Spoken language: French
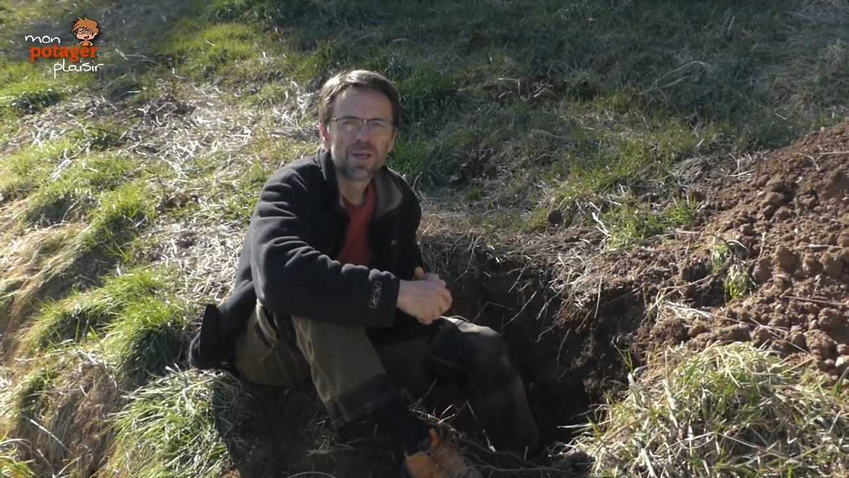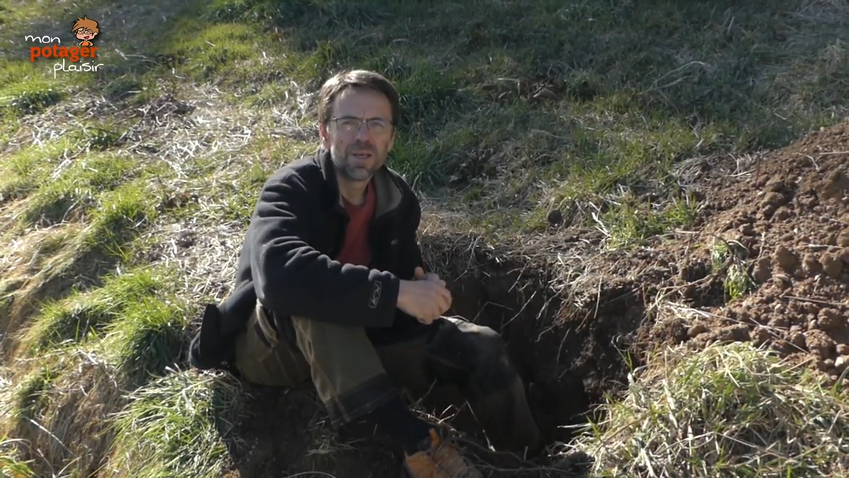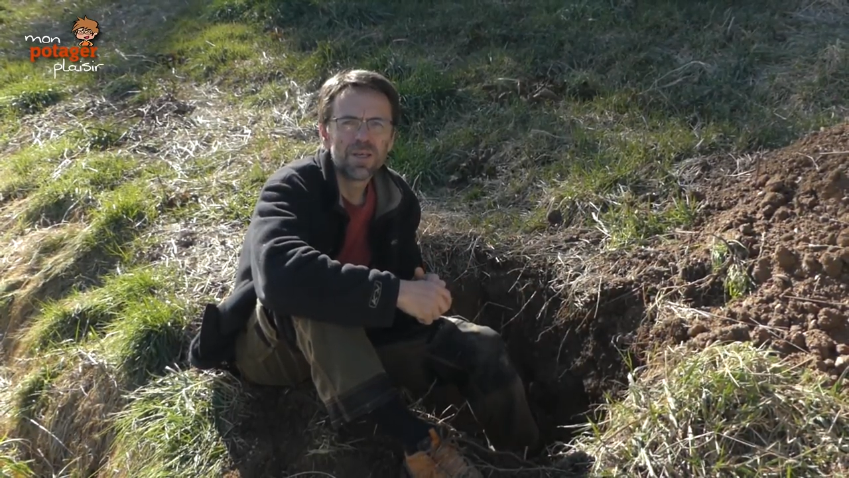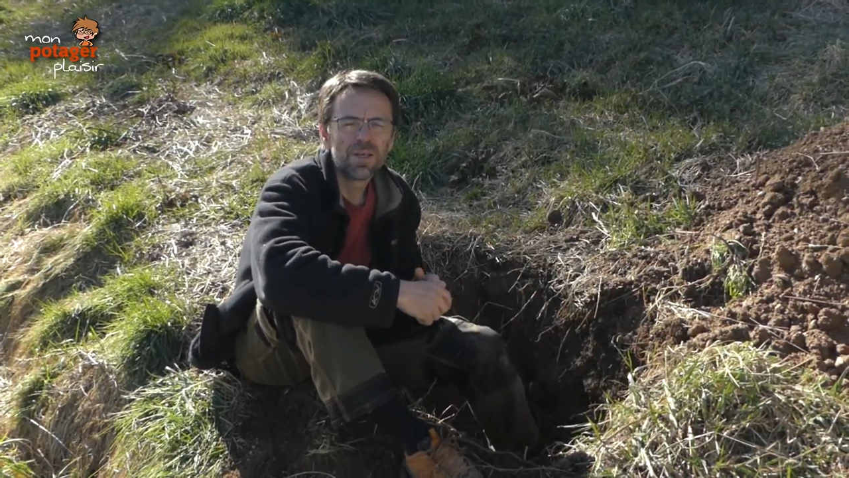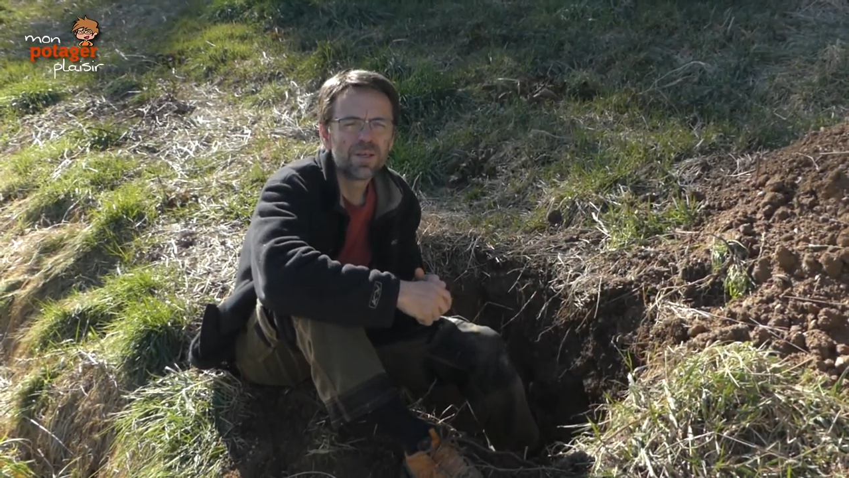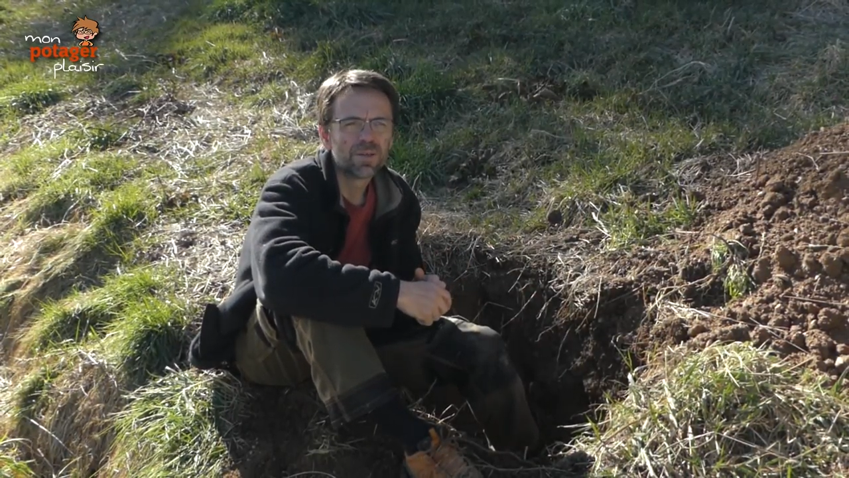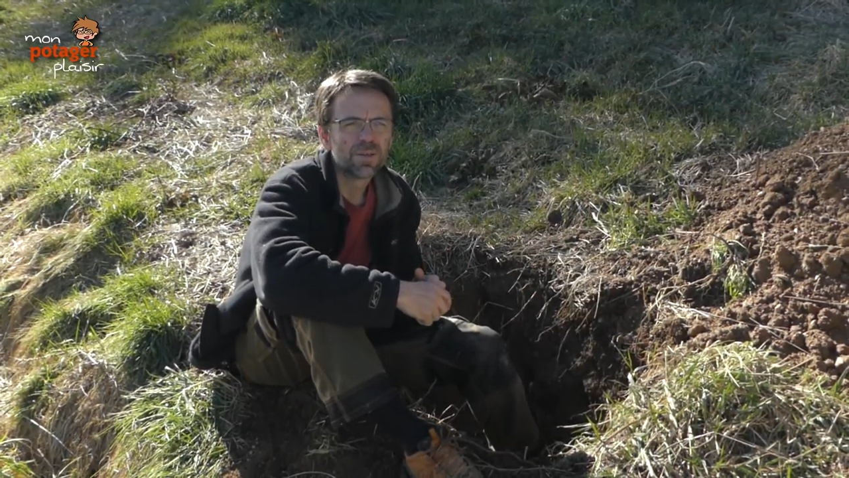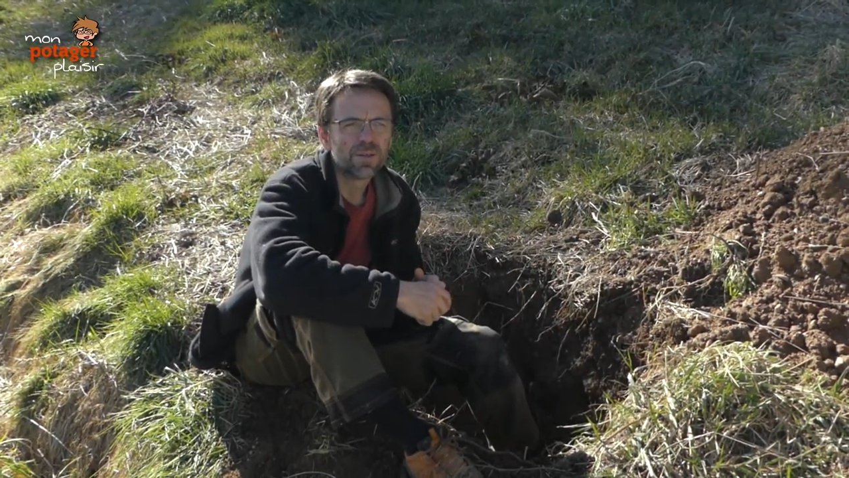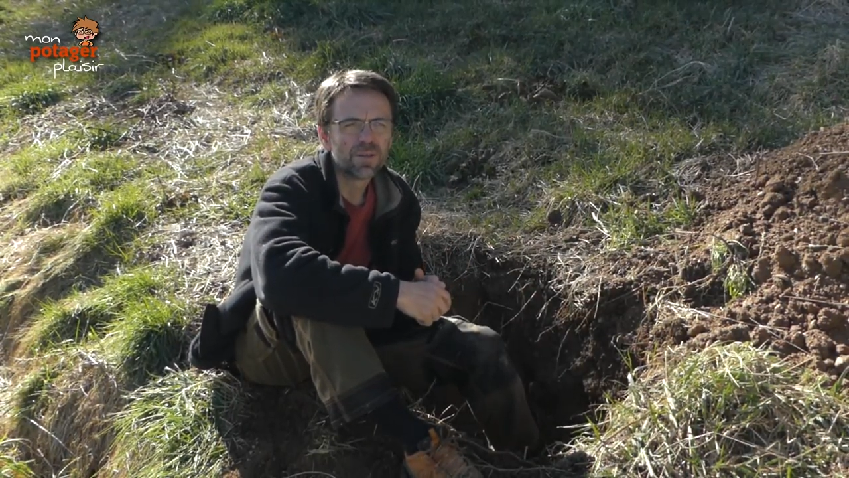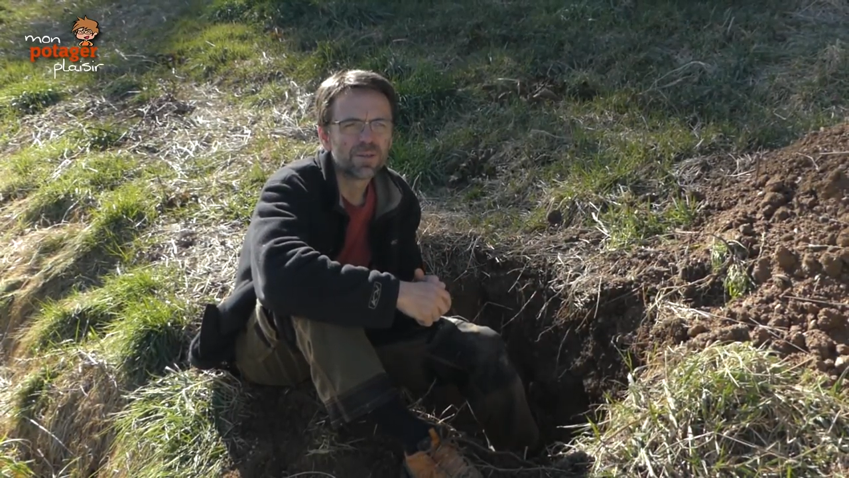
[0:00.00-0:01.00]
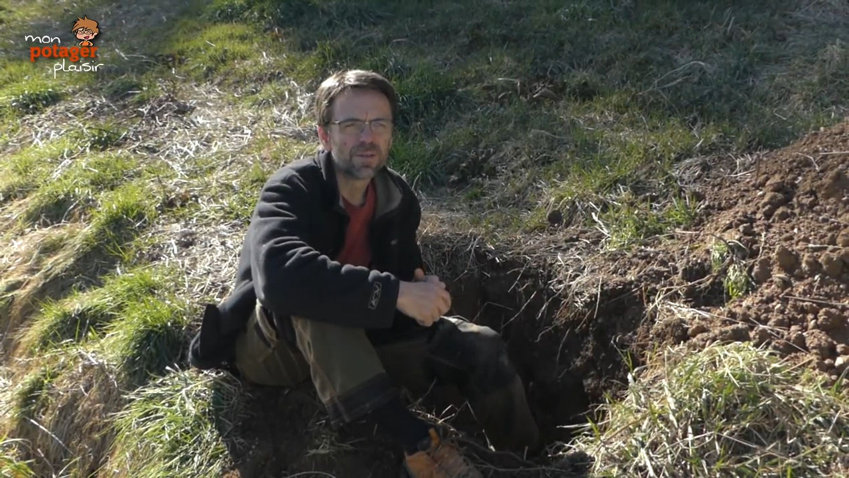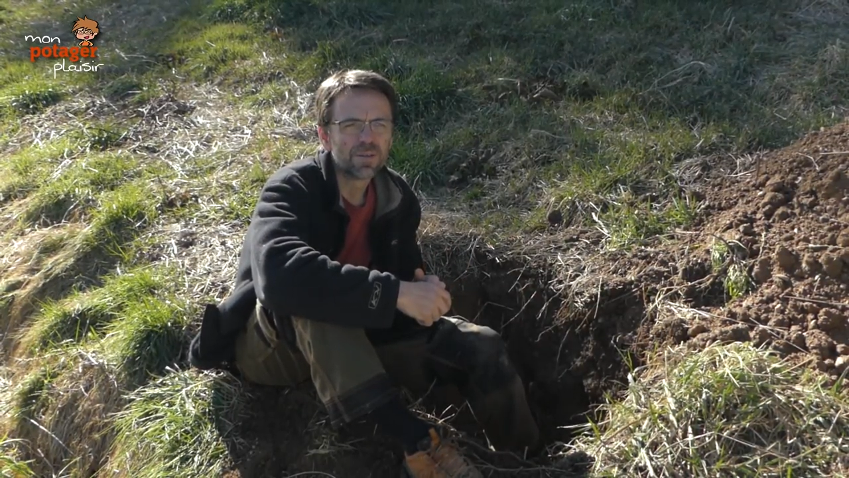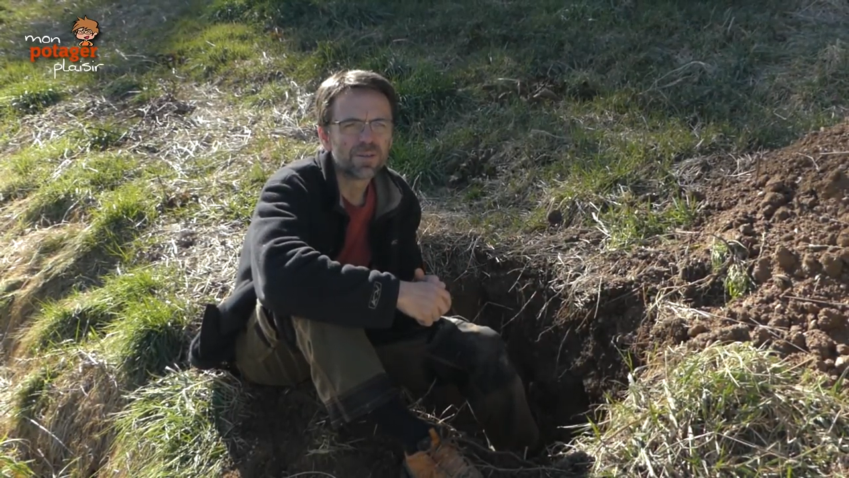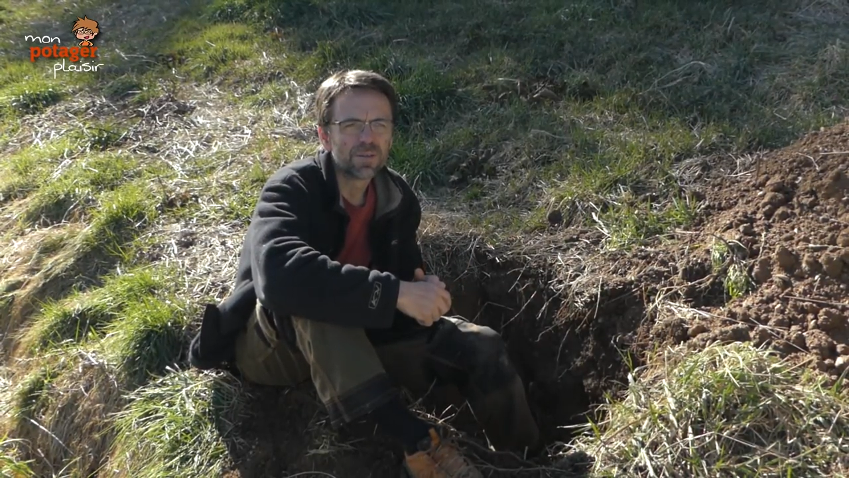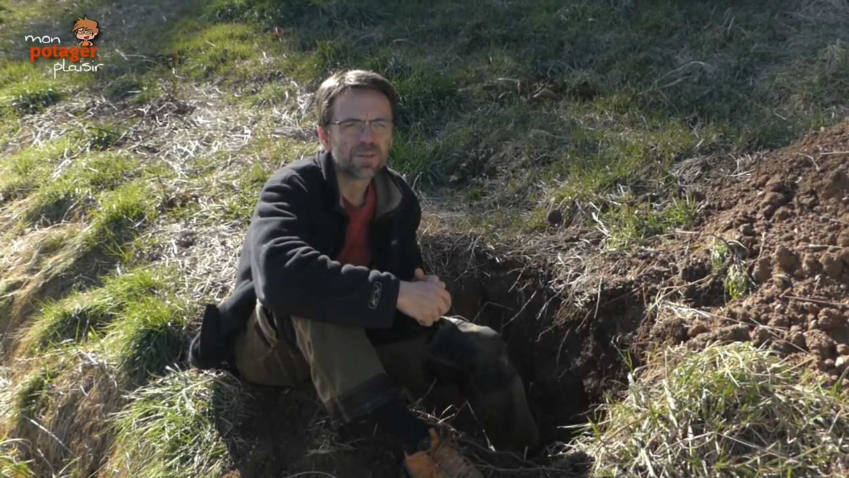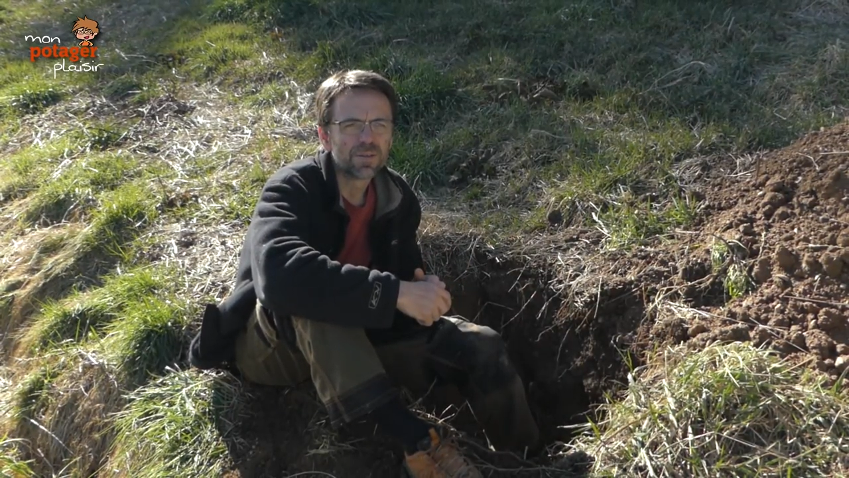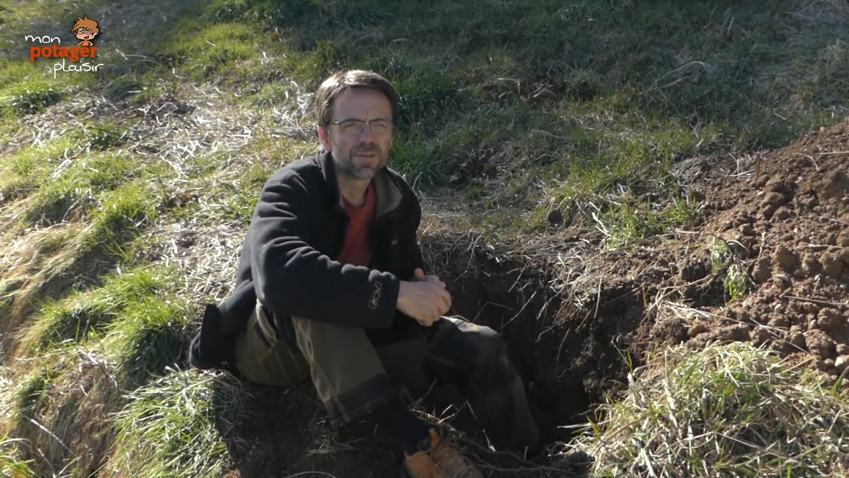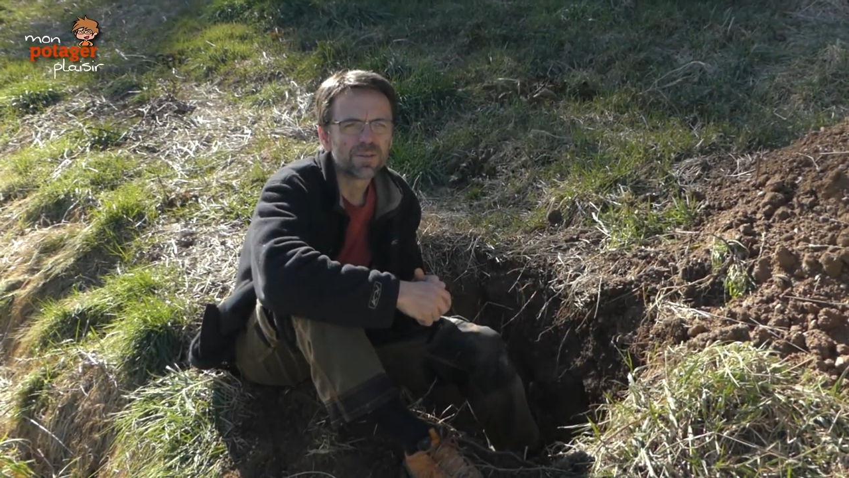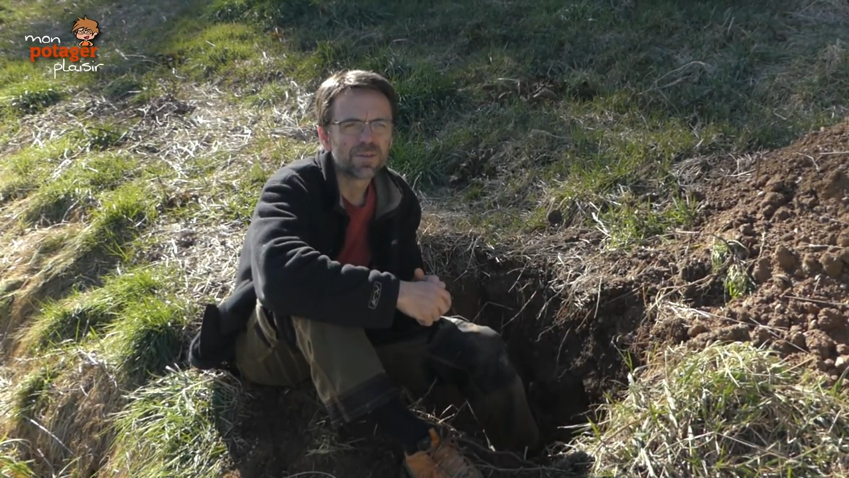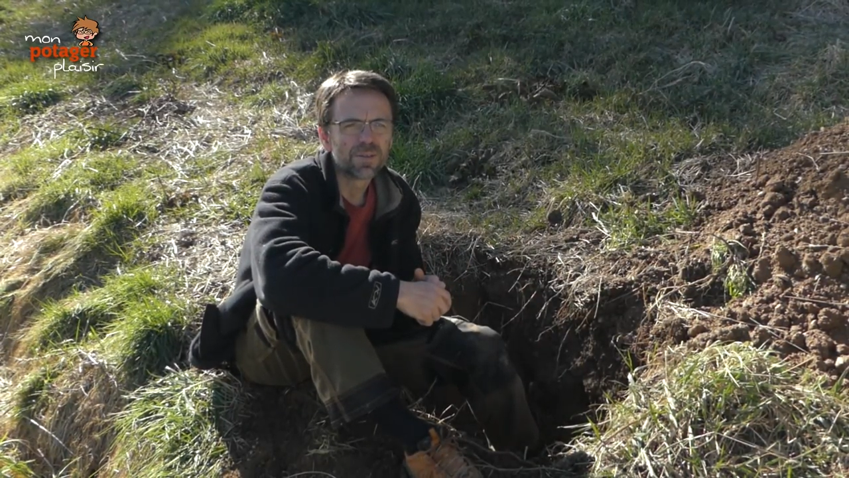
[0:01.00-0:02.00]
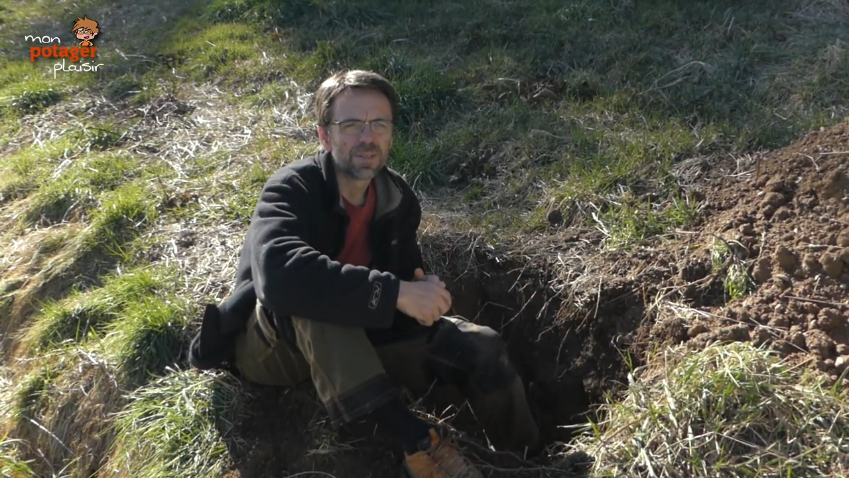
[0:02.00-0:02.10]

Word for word: Et, euh,